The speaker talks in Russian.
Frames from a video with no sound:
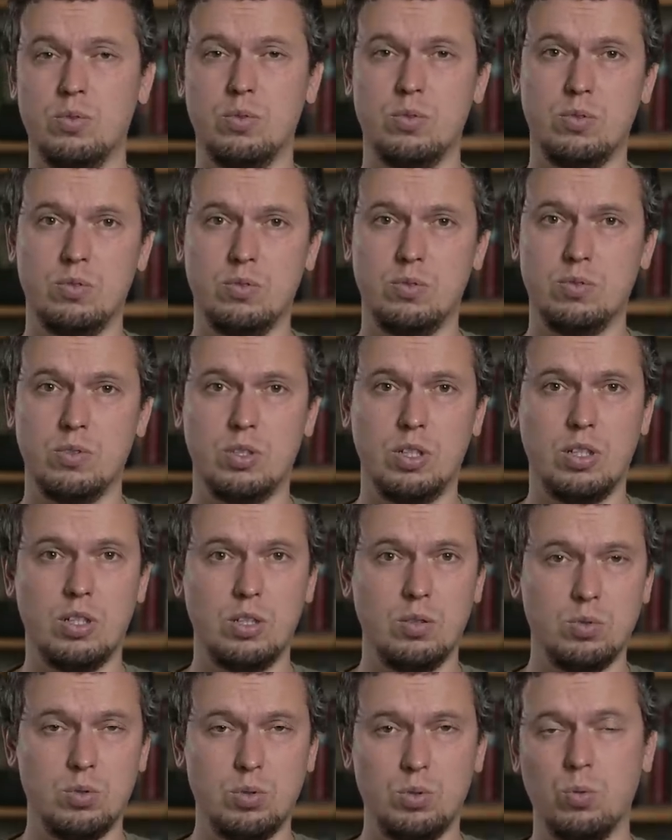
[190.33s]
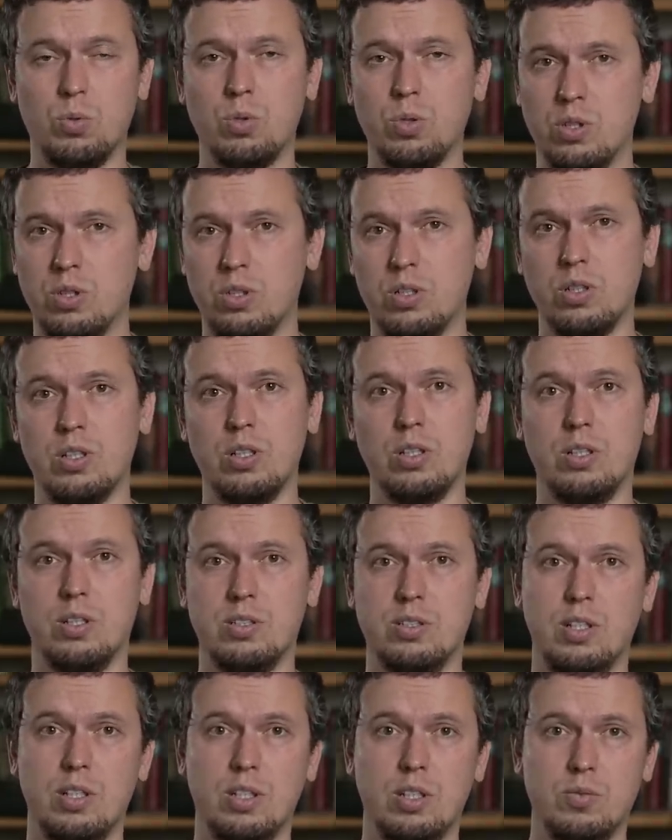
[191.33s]
а, как она устроена, и
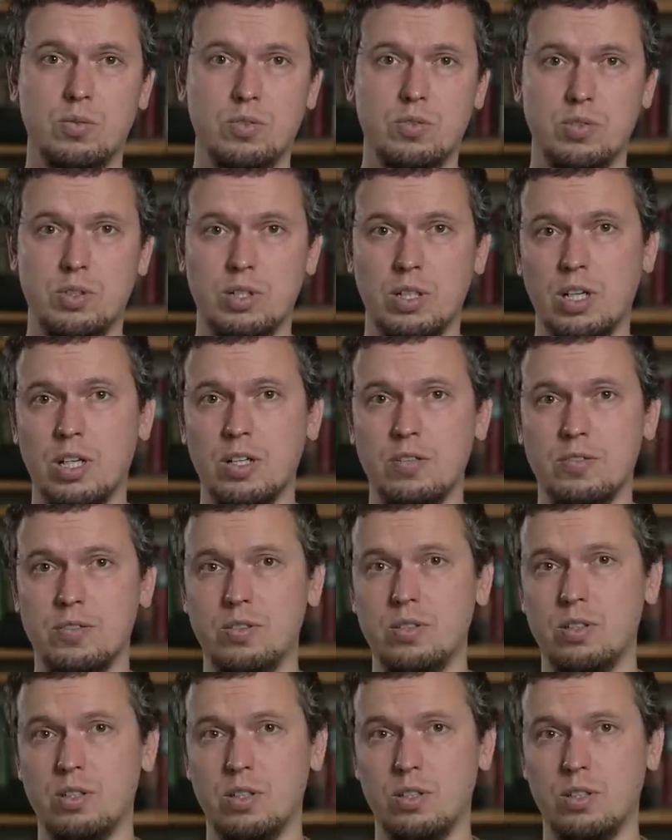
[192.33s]
разглядывать фотографии,